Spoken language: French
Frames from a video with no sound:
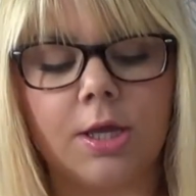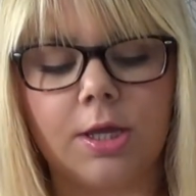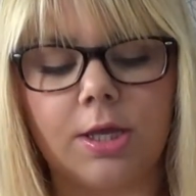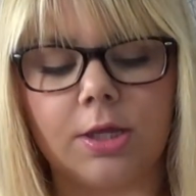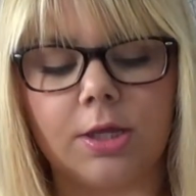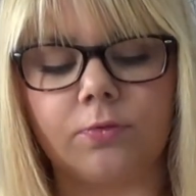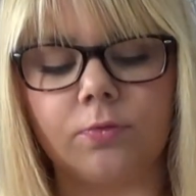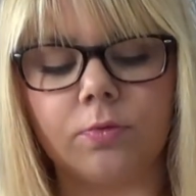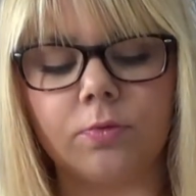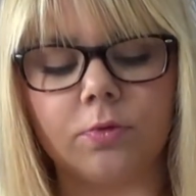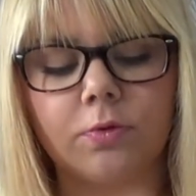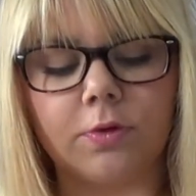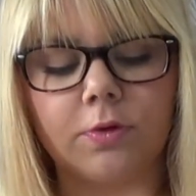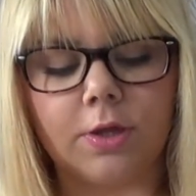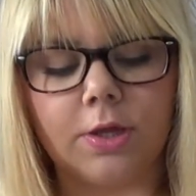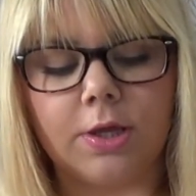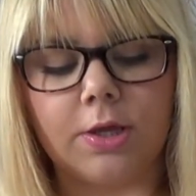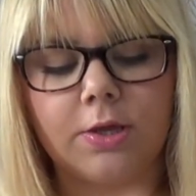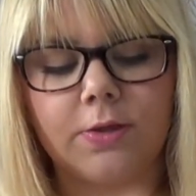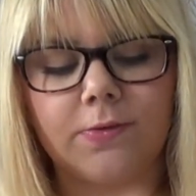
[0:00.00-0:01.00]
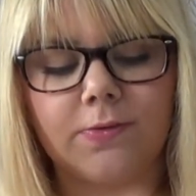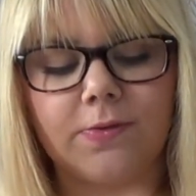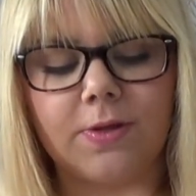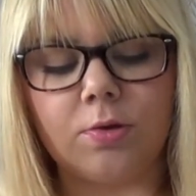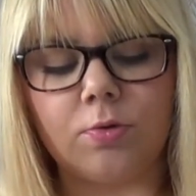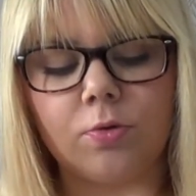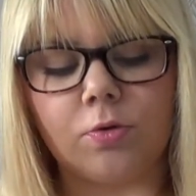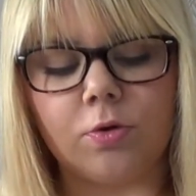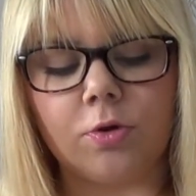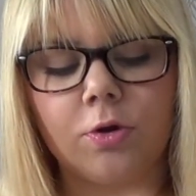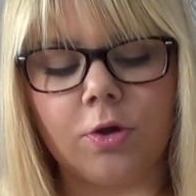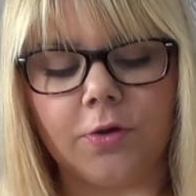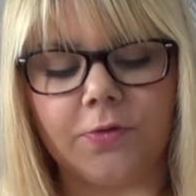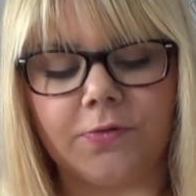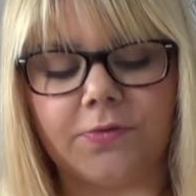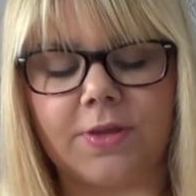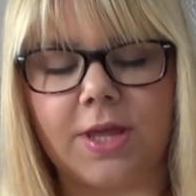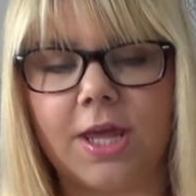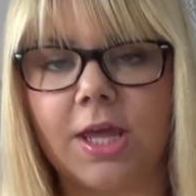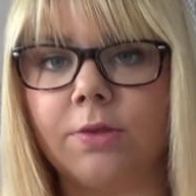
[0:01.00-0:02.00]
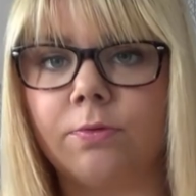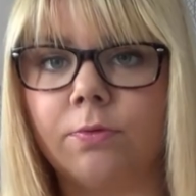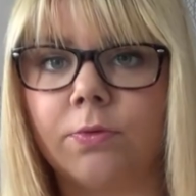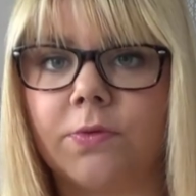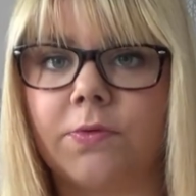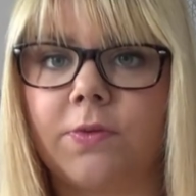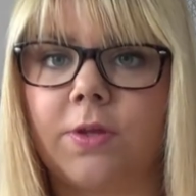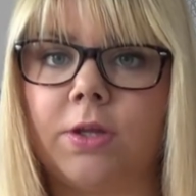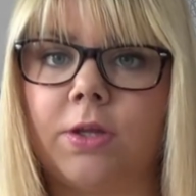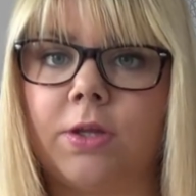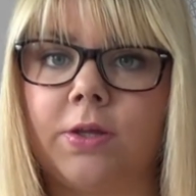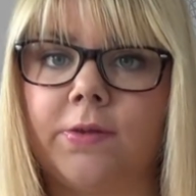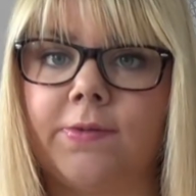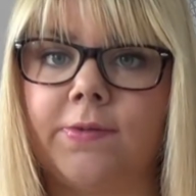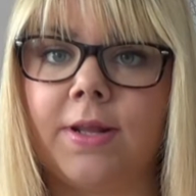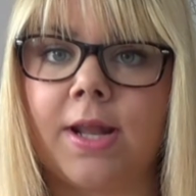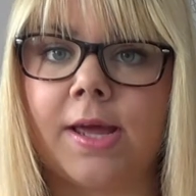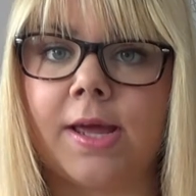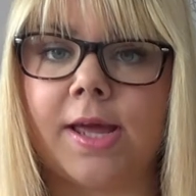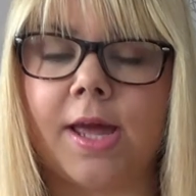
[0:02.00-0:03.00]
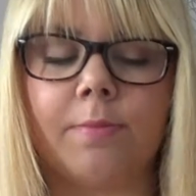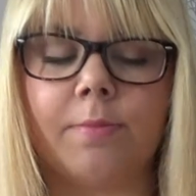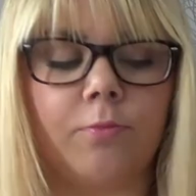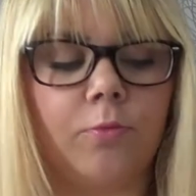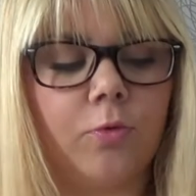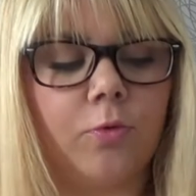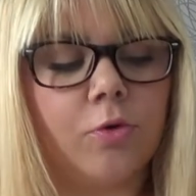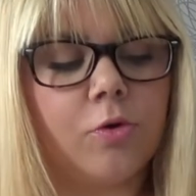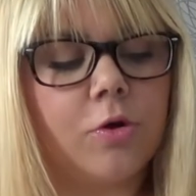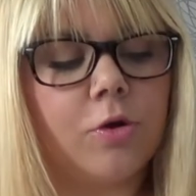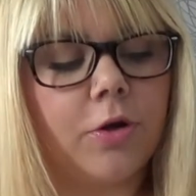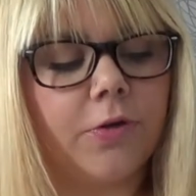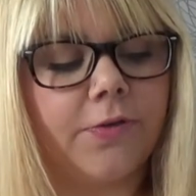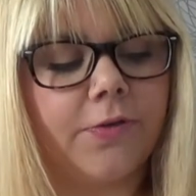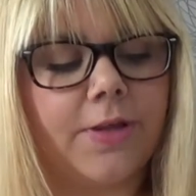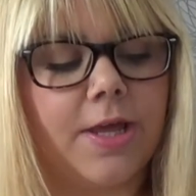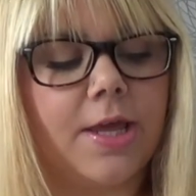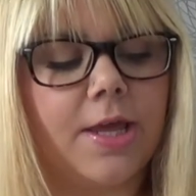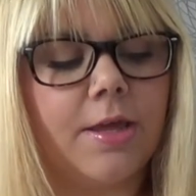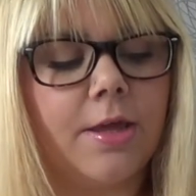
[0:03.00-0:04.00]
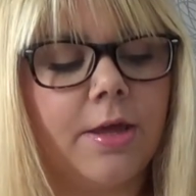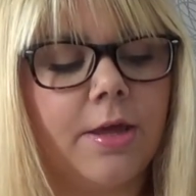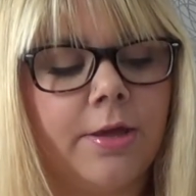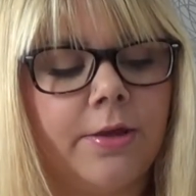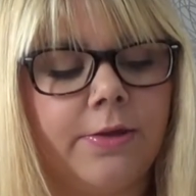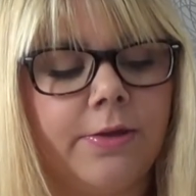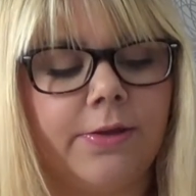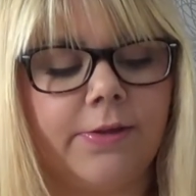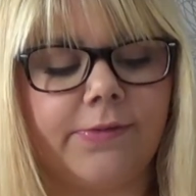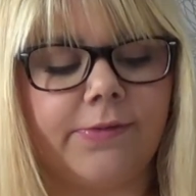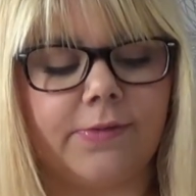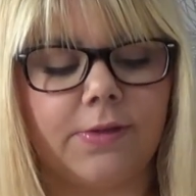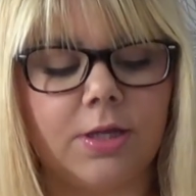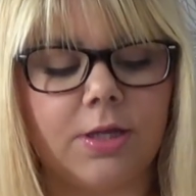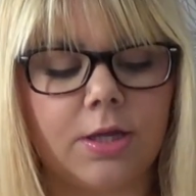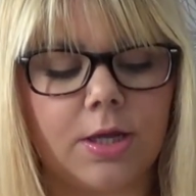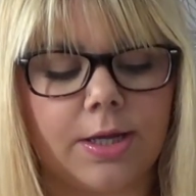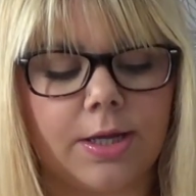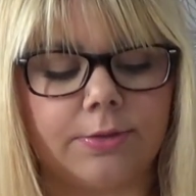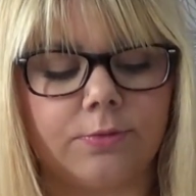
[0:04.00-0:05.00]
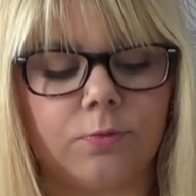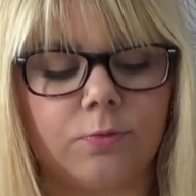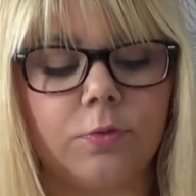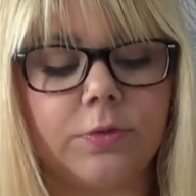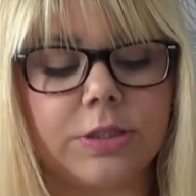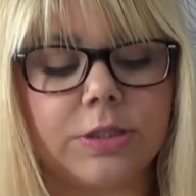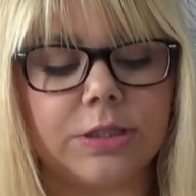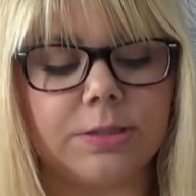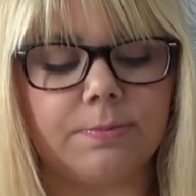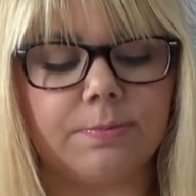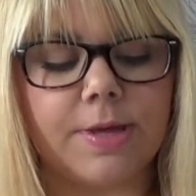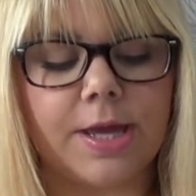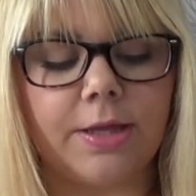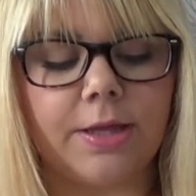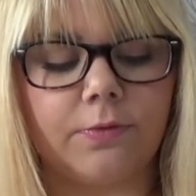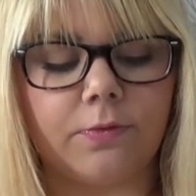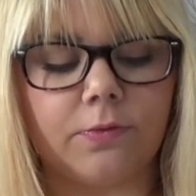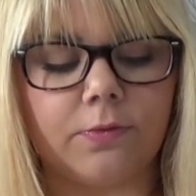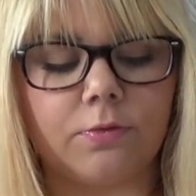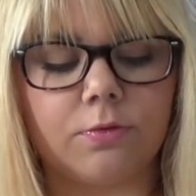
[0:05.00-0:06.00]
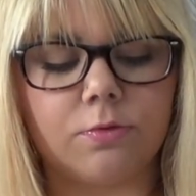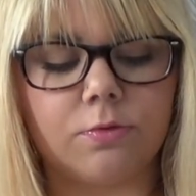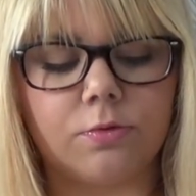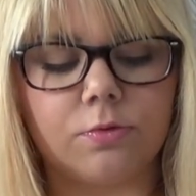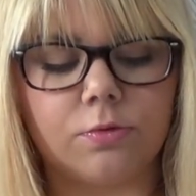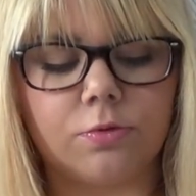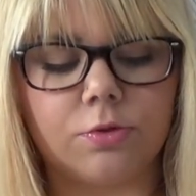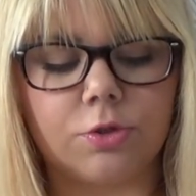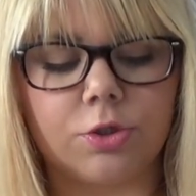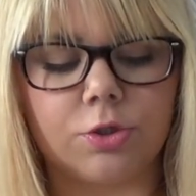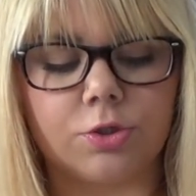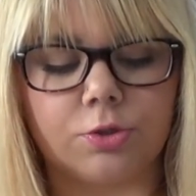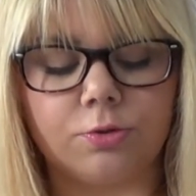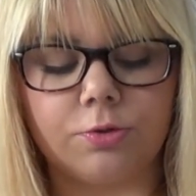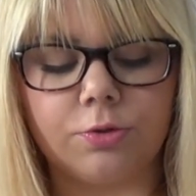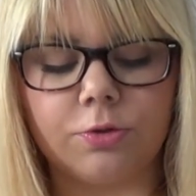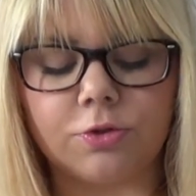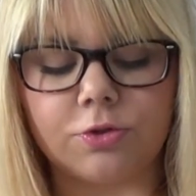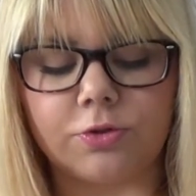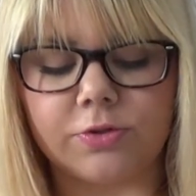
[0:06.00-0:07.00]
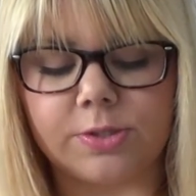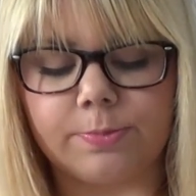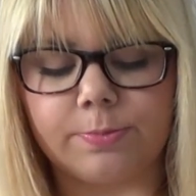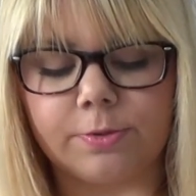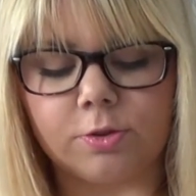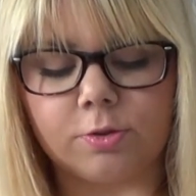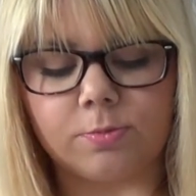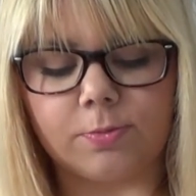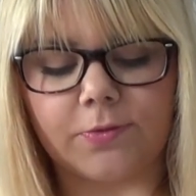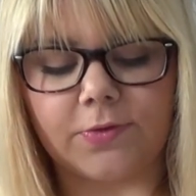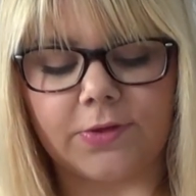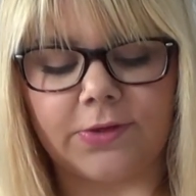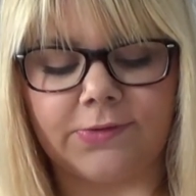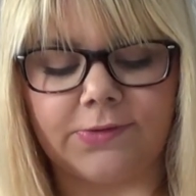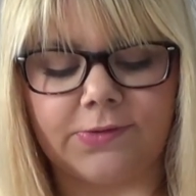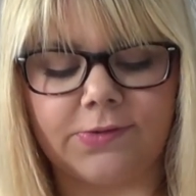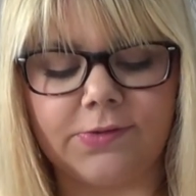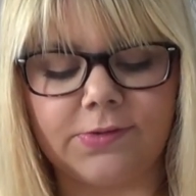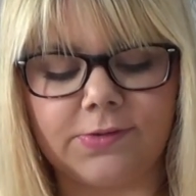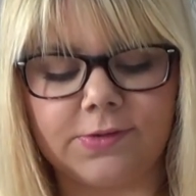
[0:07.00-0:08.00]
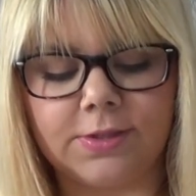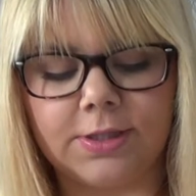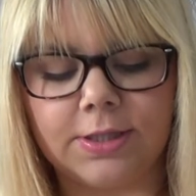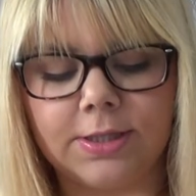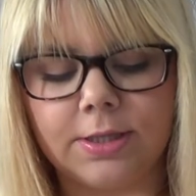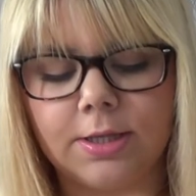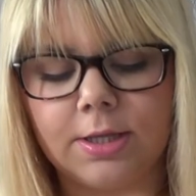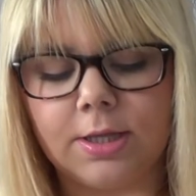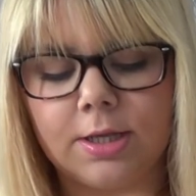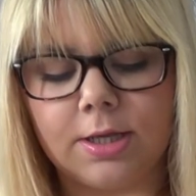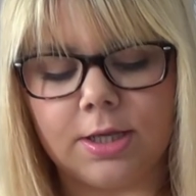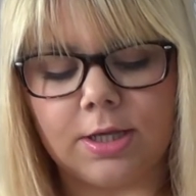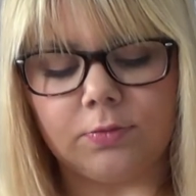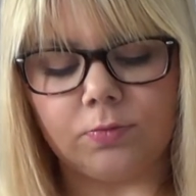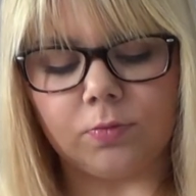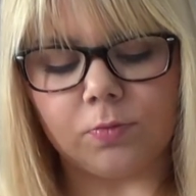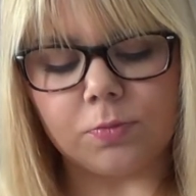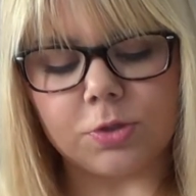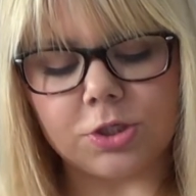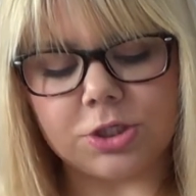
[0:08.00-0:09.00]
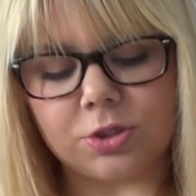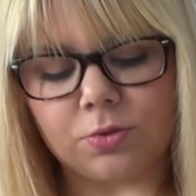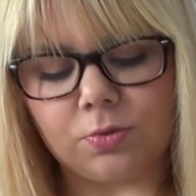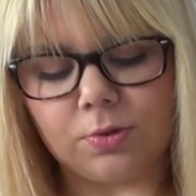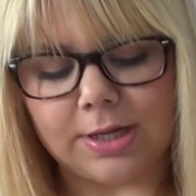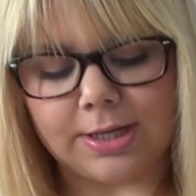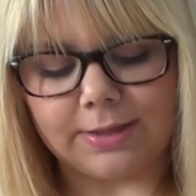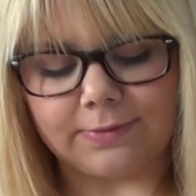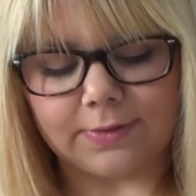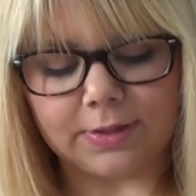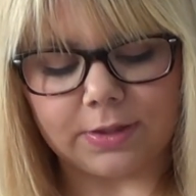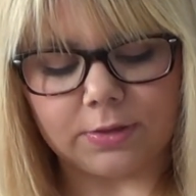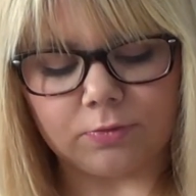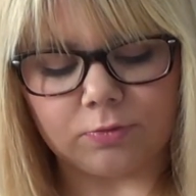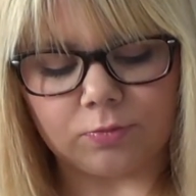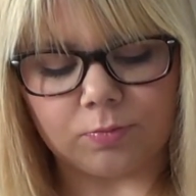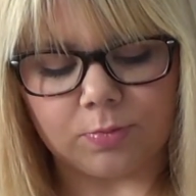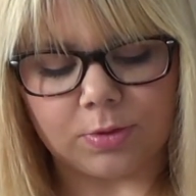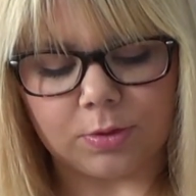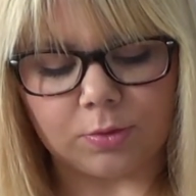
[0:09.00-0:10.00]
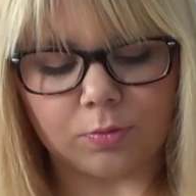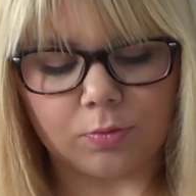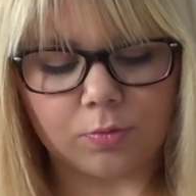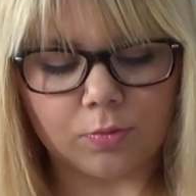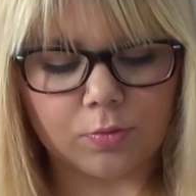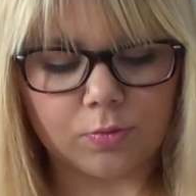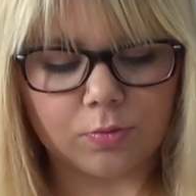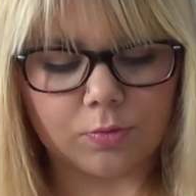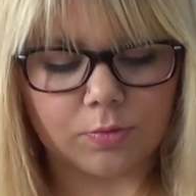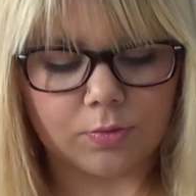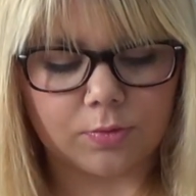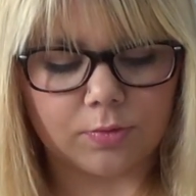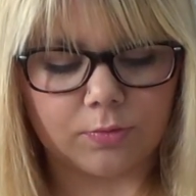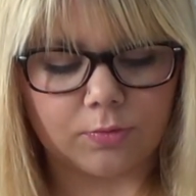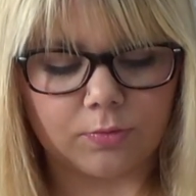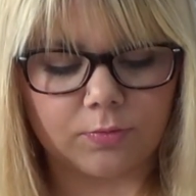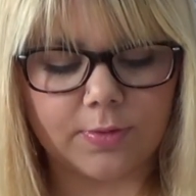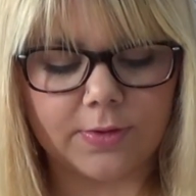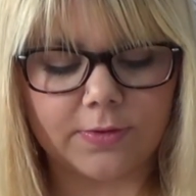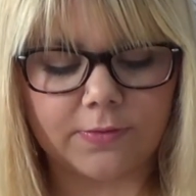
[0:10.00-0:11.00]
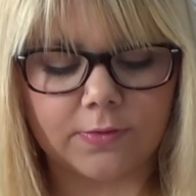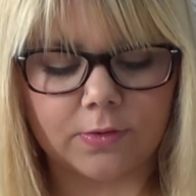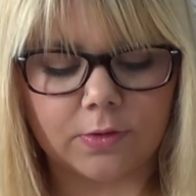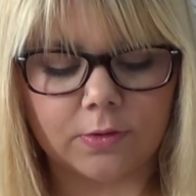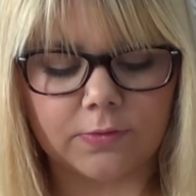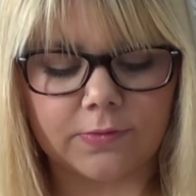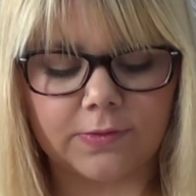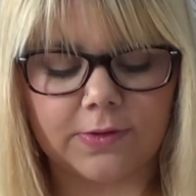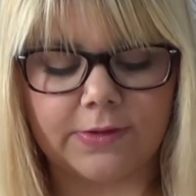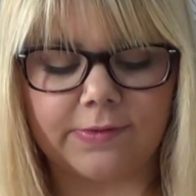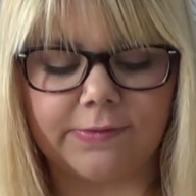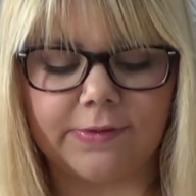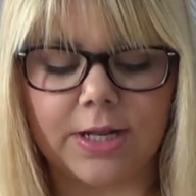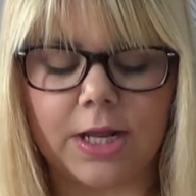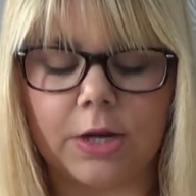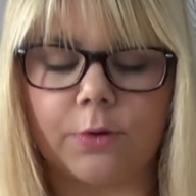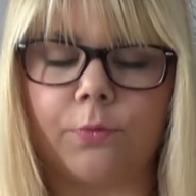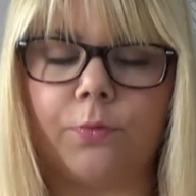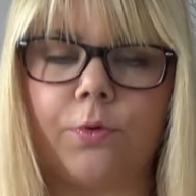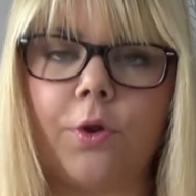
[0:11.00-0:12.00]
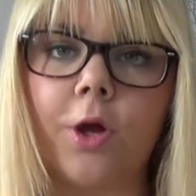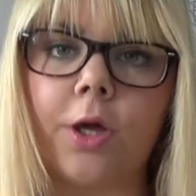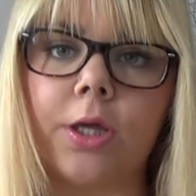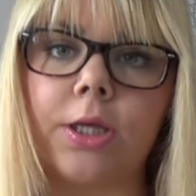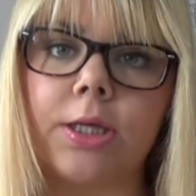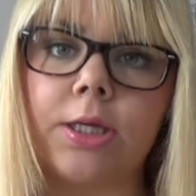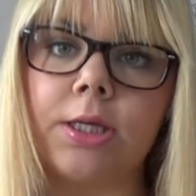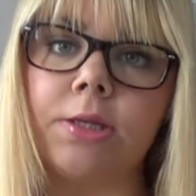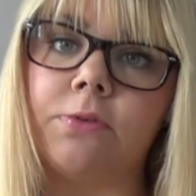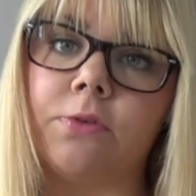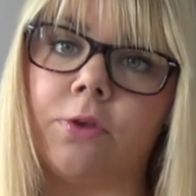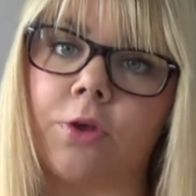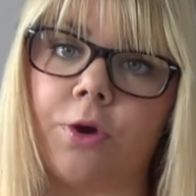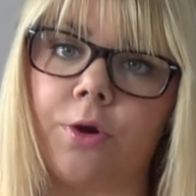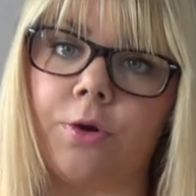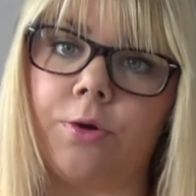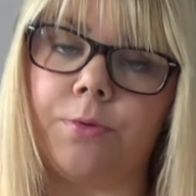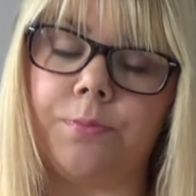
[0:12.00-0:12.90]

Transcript: et donc c'est le Color Stay donc c'est la gamme Color Stay et c'est un Ultimate Shude, je sais pas comment ça se dit. Et donc moi j'ai eu la teinte numéro 60 euh, et c'est la couleur Hit Girl.